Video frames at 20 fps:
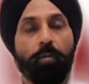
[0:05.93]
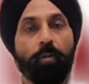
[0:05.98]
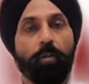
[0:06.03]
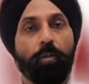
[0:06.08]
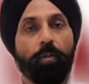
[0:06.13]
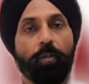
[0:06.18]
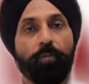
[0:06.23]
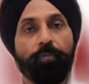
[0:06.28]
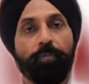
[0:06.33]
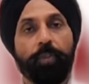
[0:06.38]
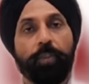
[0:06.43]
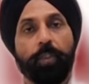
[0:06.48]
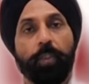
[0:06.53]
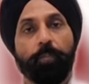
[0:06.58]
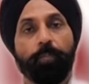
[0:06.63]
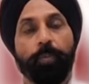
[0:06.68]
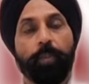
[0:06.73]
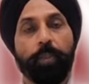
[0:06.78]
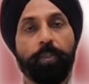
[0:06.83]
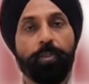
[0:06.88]
और विषय
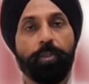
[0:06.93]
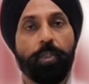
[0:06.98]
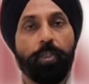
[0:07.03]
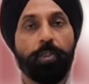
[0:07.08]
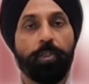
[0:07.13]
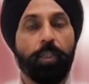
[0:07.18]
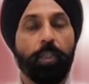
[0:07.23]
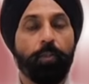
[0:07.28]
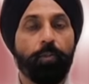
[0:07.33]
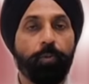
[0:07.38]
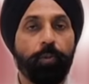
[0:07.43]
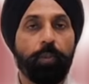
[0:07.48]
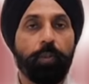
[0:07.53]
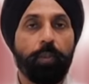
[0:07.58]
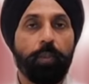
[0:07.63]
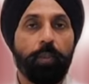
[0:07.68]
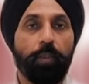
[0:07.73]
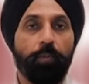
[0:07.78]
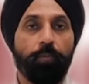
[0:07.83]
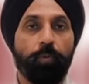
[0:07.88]
पर चर्चा हुई
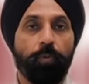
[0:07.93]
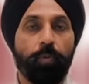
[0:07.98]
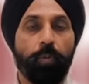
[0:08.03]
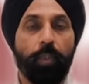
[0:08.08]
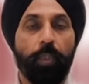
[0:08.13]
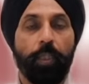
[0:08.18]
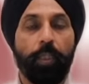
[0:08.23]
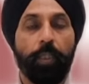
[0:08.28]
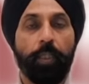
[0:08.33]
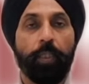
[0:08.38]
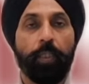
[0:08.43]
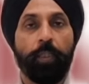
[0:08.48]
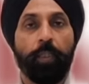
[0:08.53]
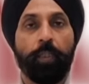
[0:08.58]
थी वो है